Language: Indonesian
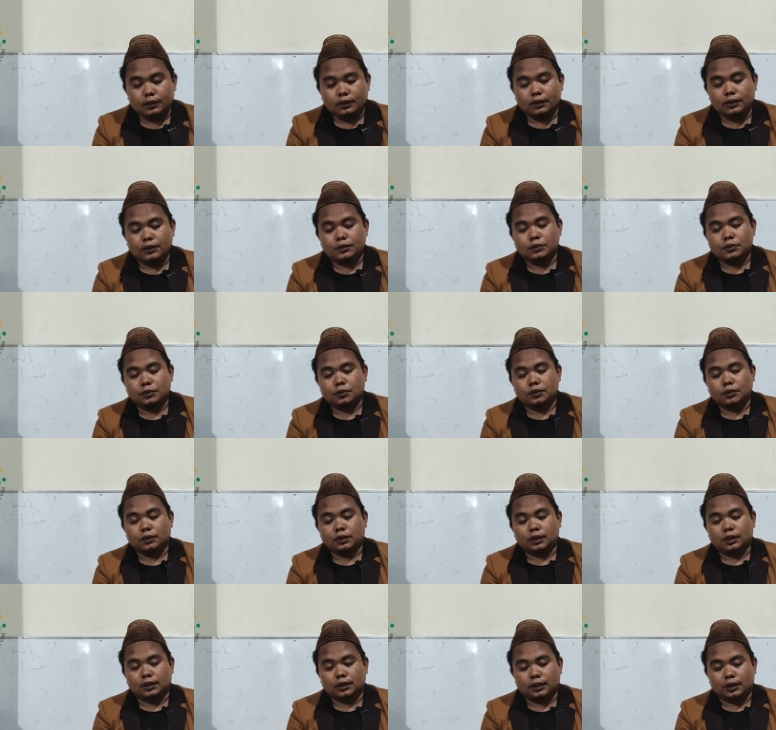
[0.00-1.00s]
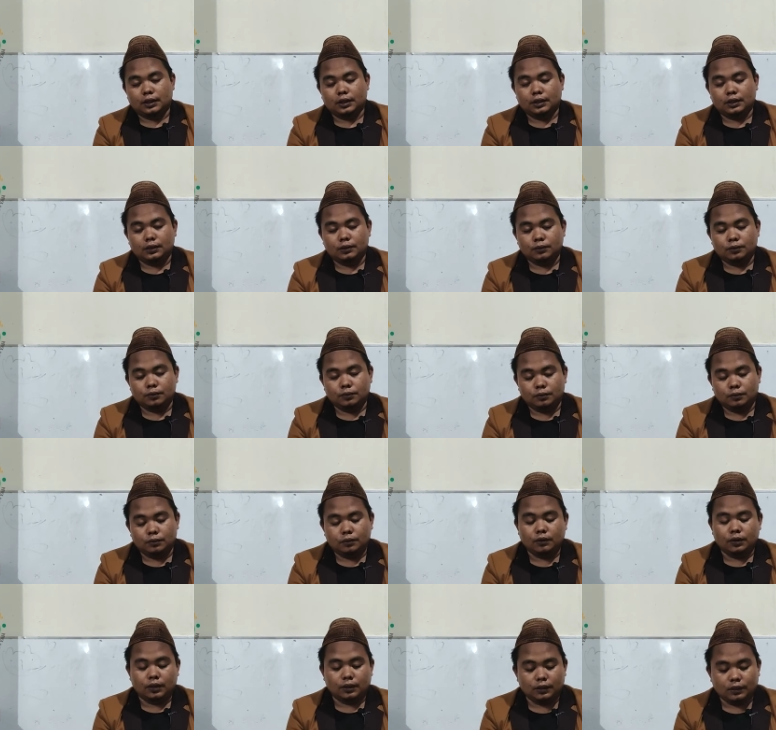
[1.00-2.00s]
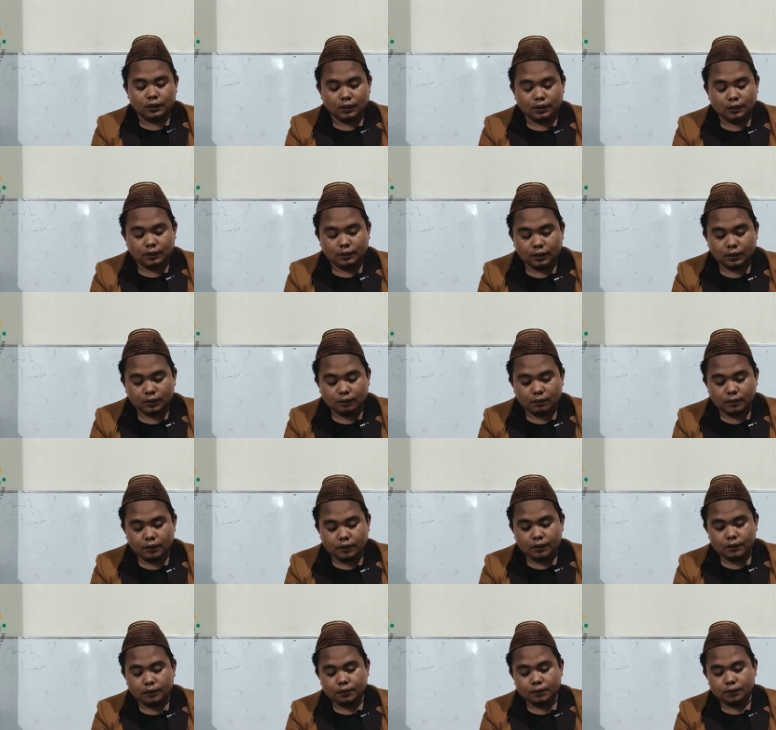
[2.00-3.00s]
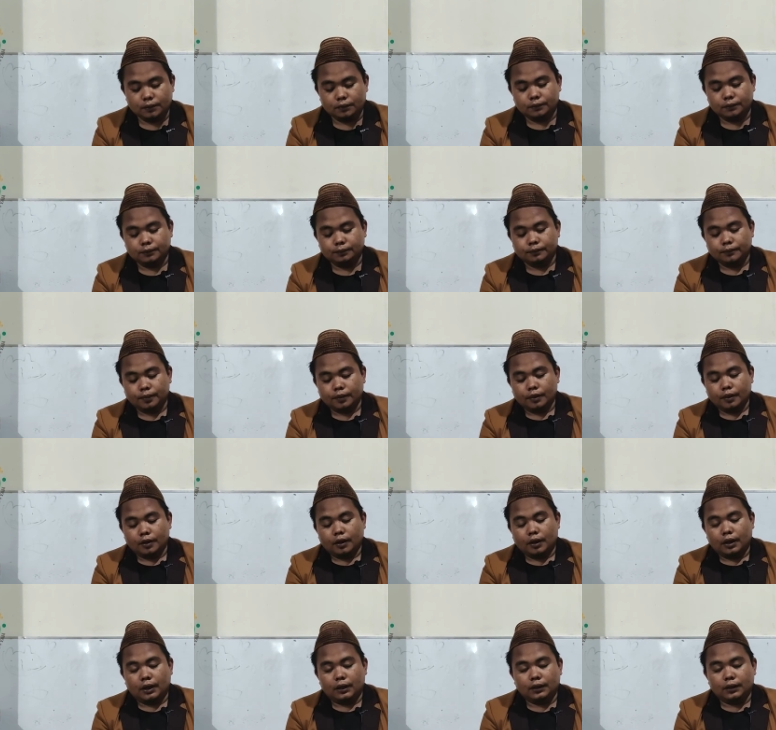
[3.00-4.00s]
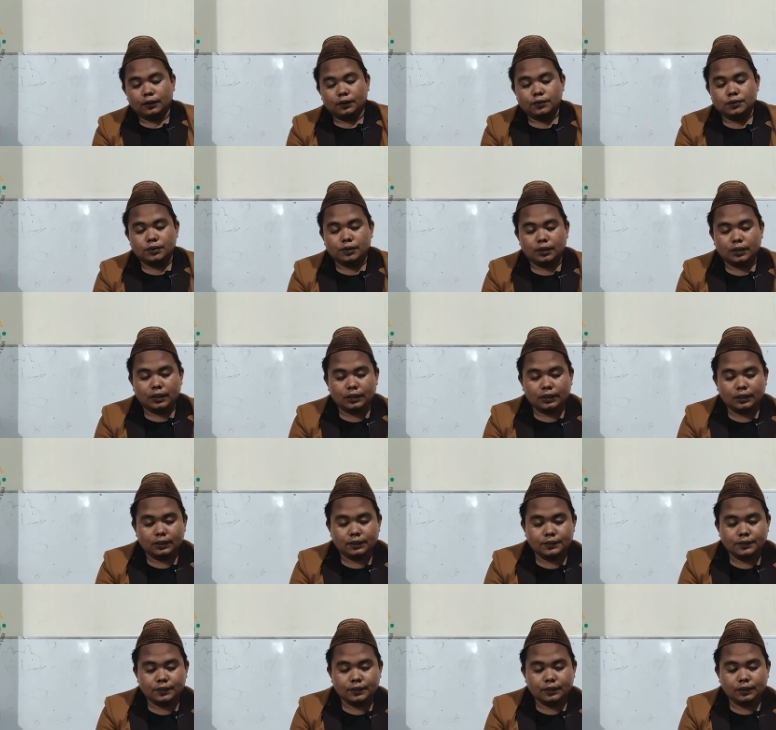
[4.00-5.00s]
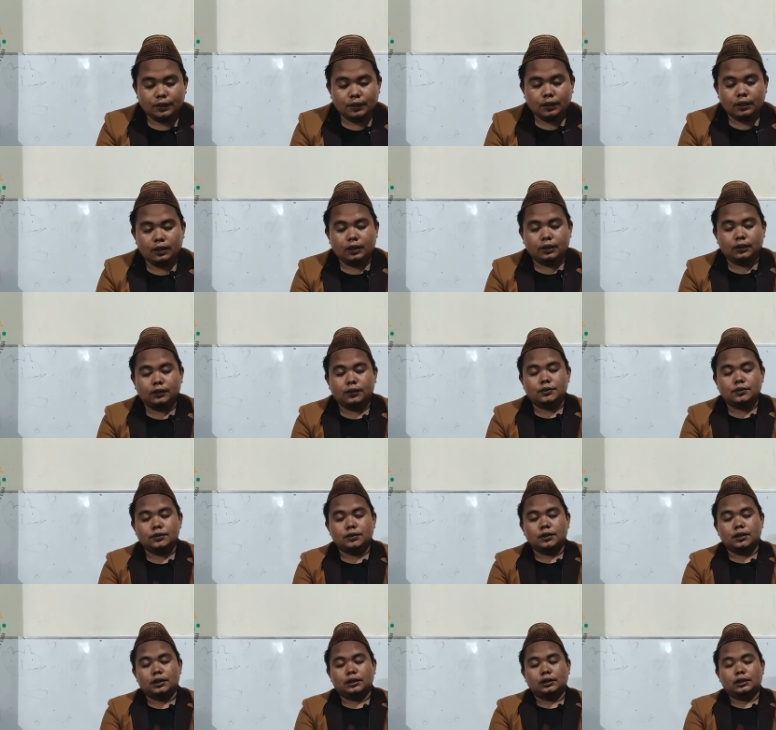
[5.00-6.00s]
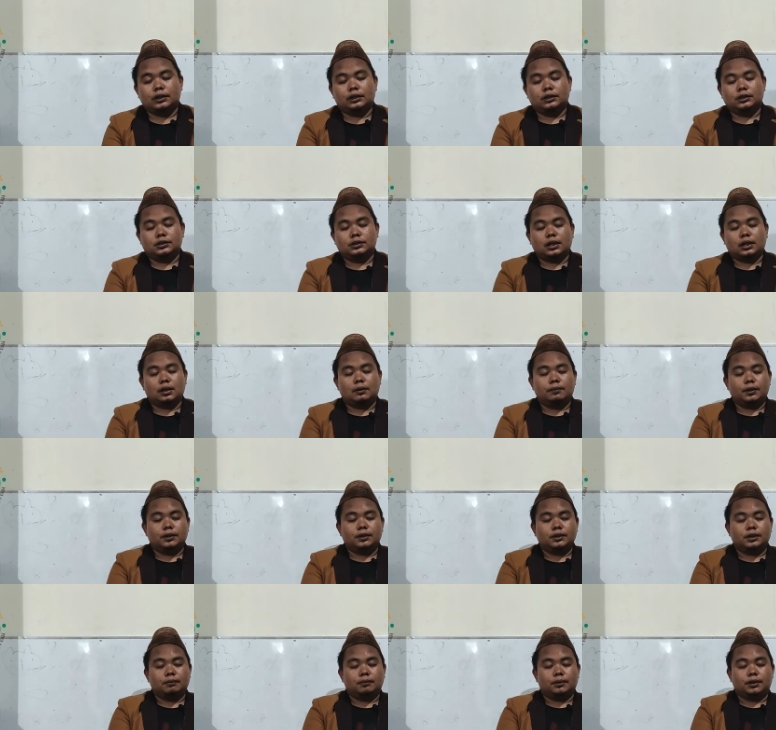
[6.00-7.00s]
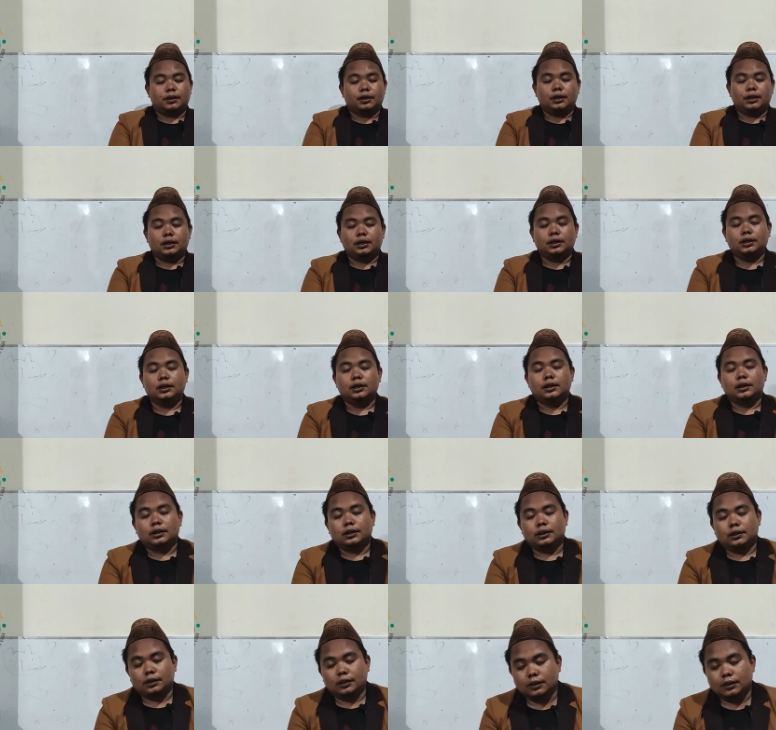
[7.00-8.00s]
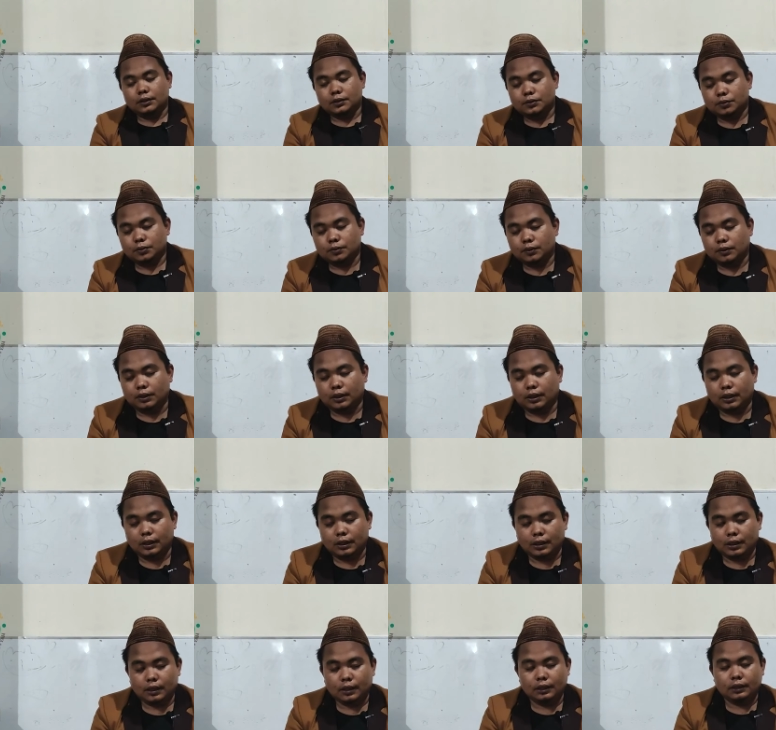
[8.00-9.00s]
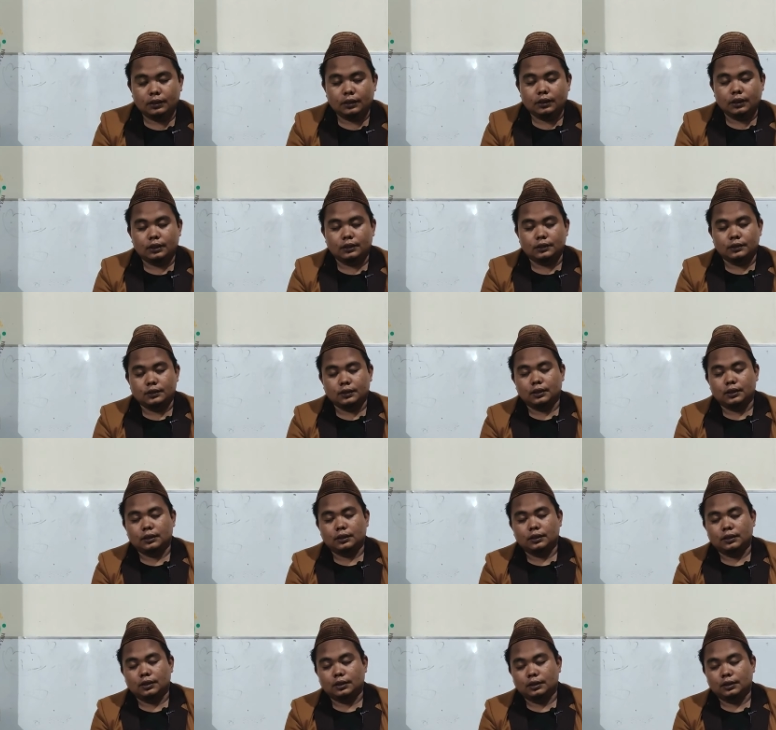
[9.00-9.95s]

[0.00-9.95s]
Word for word: disunnahkan untuk azan terlebih dahulu atau sholatnya sendiri atau sholatnya secara berjamaah disunnahkan azan